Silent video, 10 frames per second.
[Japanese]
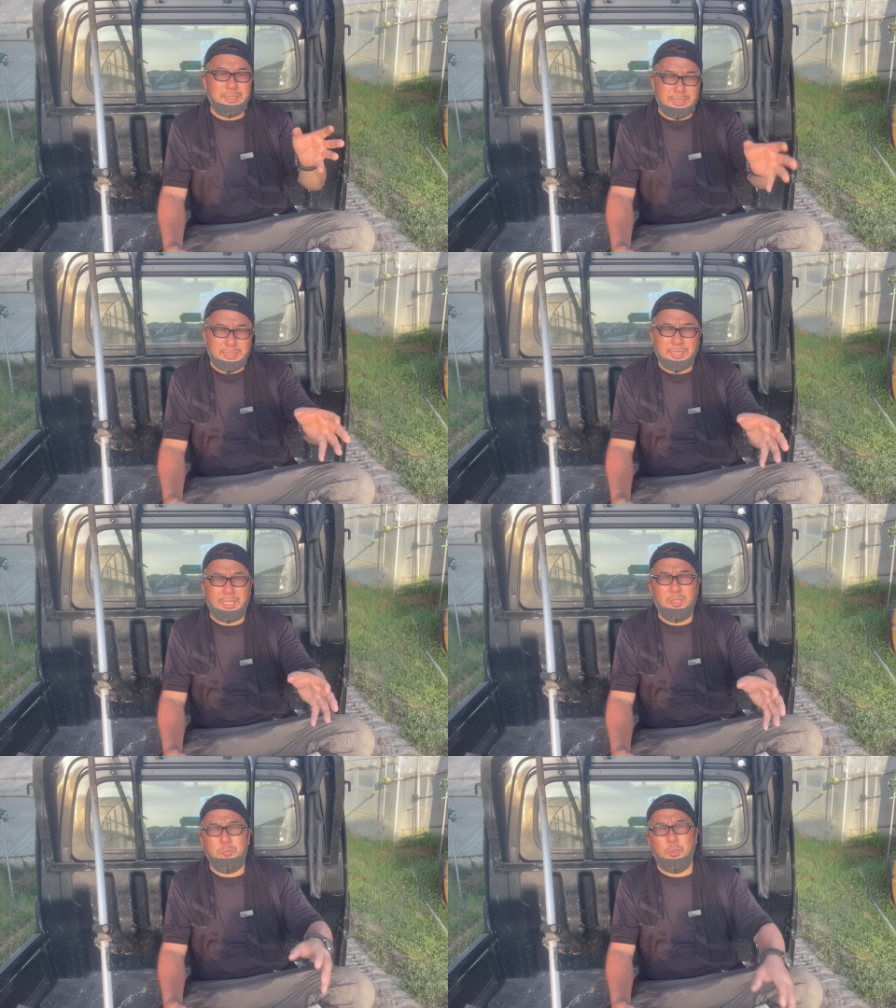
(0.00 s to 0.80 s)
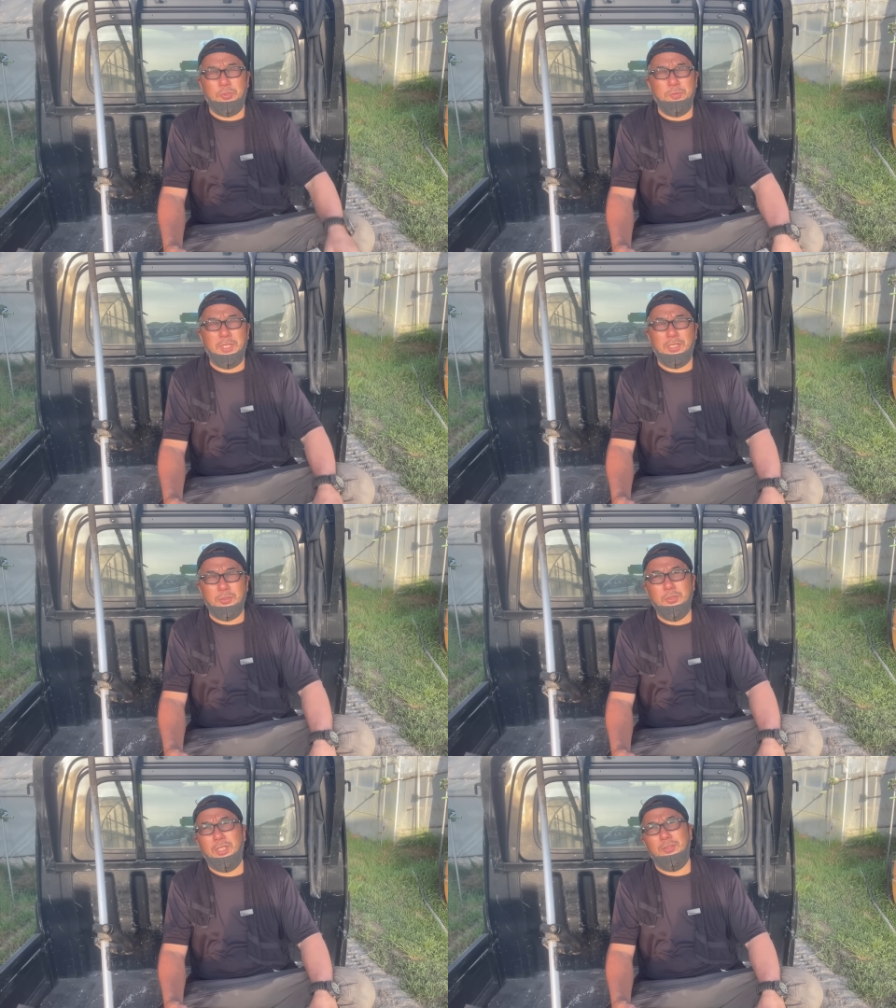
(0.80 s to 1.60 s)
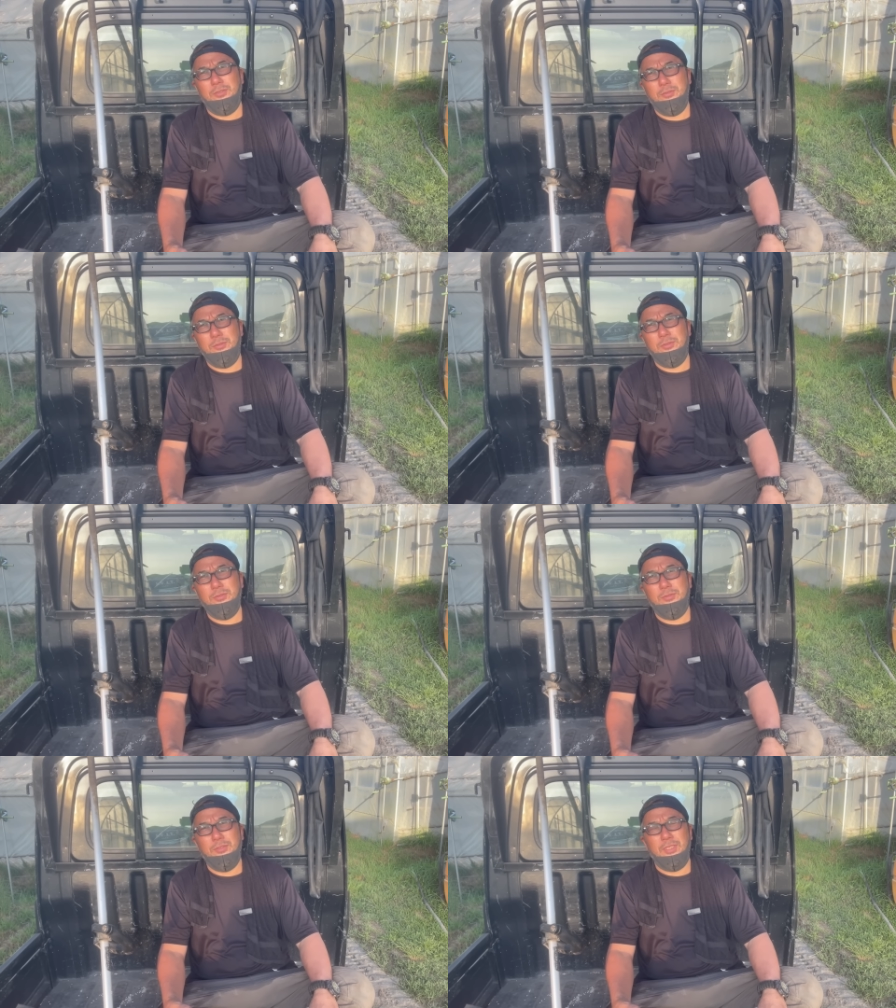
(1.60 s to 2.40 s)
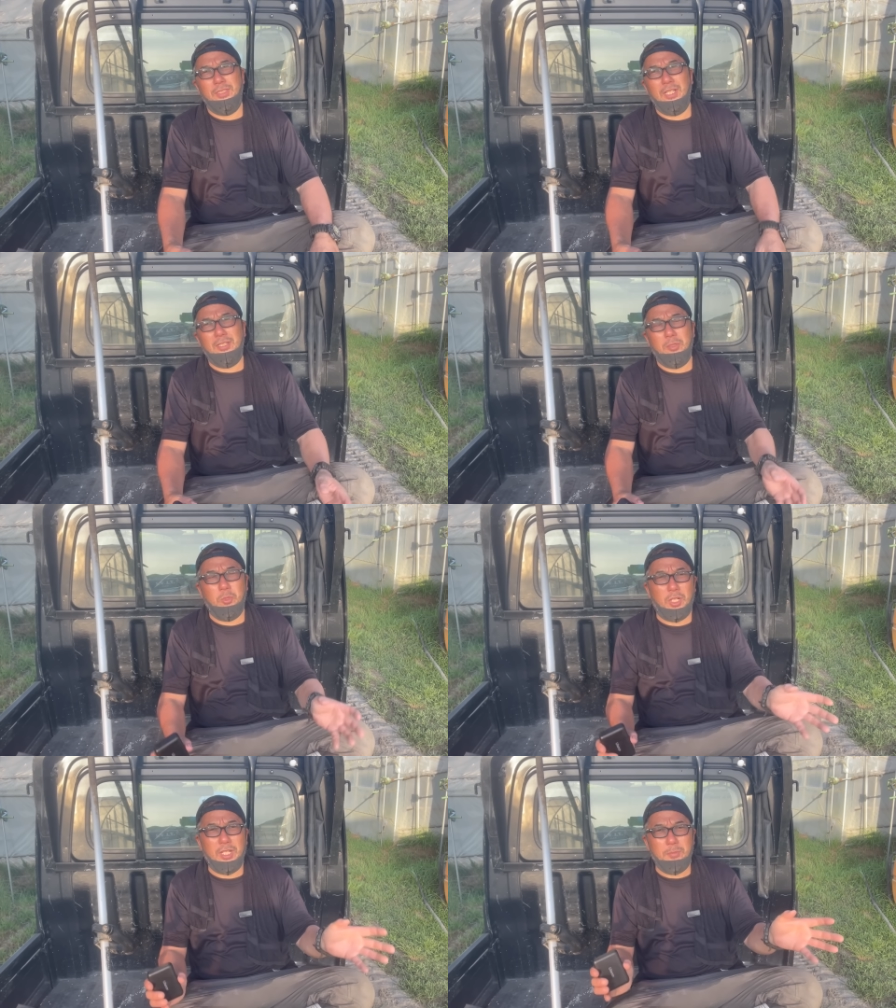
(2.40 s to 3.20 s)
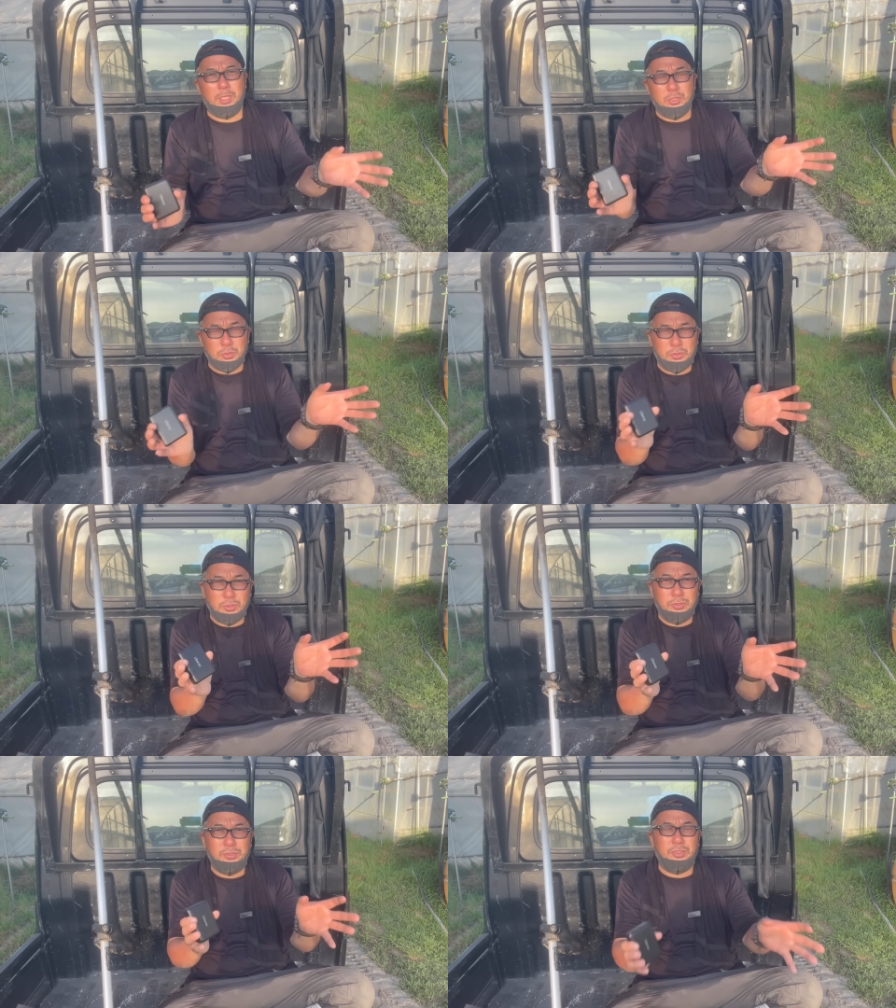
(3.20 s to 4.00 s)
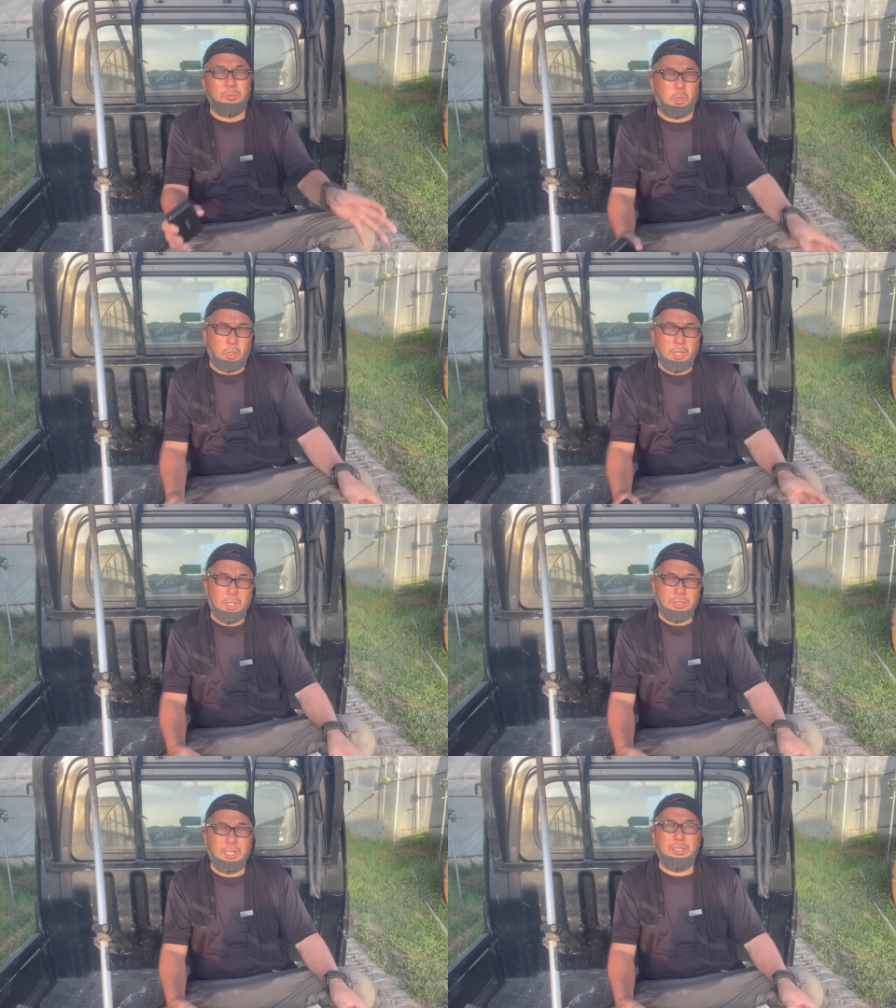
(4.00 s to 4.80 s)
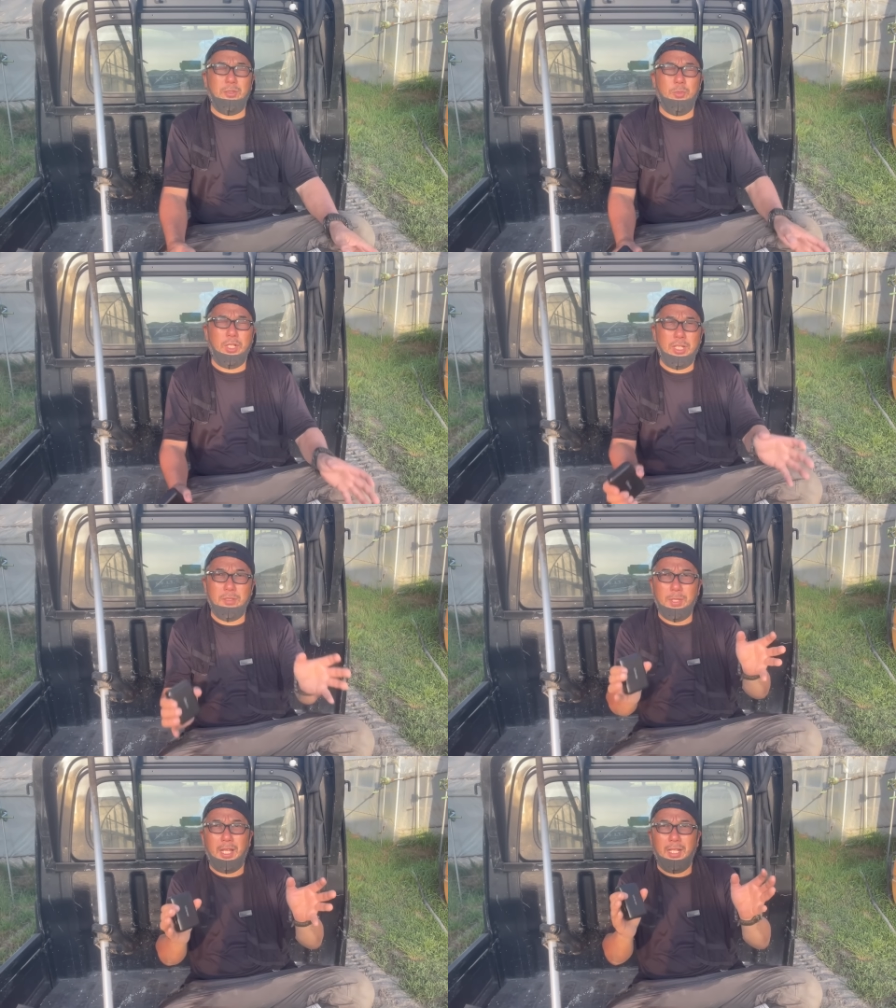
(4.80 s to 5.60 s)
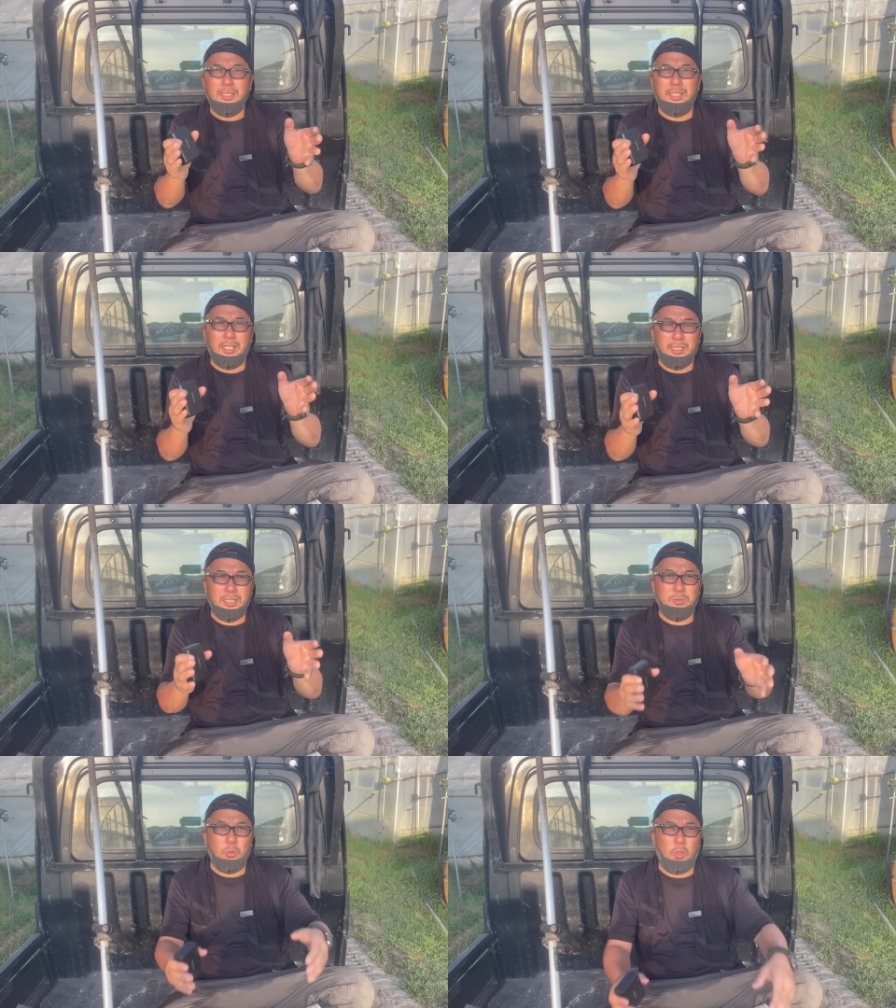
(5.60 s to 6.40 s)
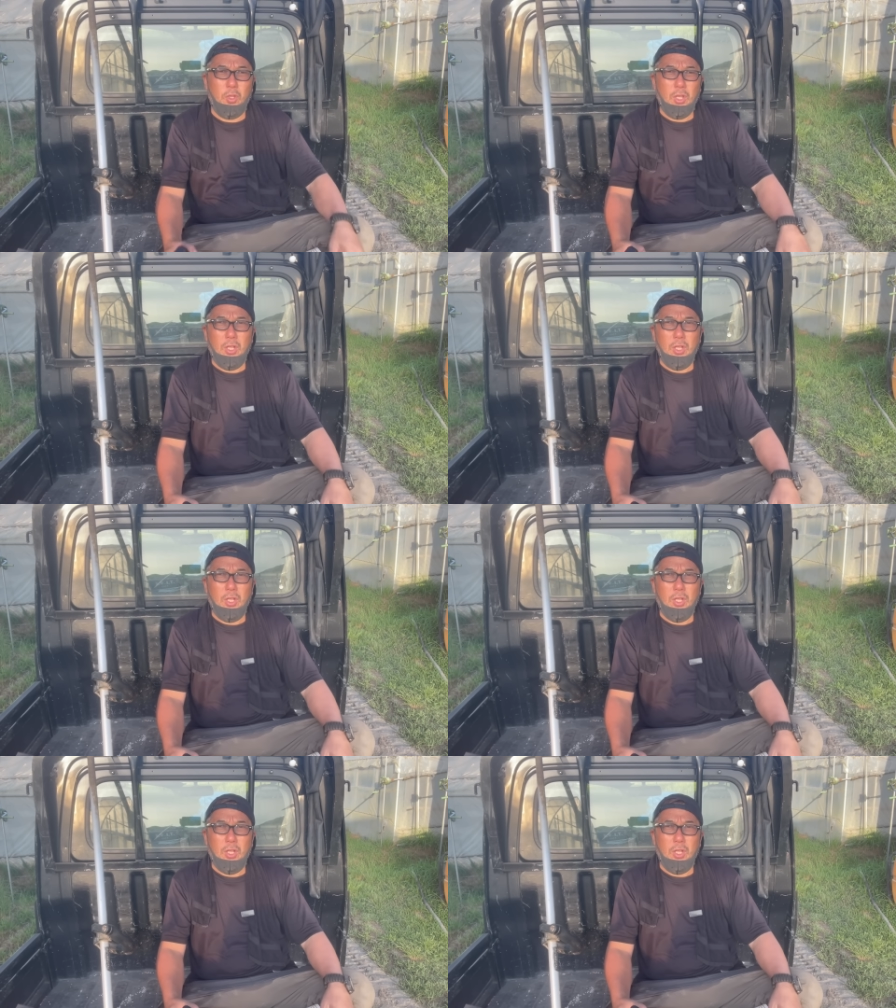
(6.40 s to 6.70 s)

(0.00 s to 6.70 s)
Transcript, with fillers: 小さな一歩を踏み出そうやというふうになってもらえればちょっとずつでもなってもらえれば秋田方市も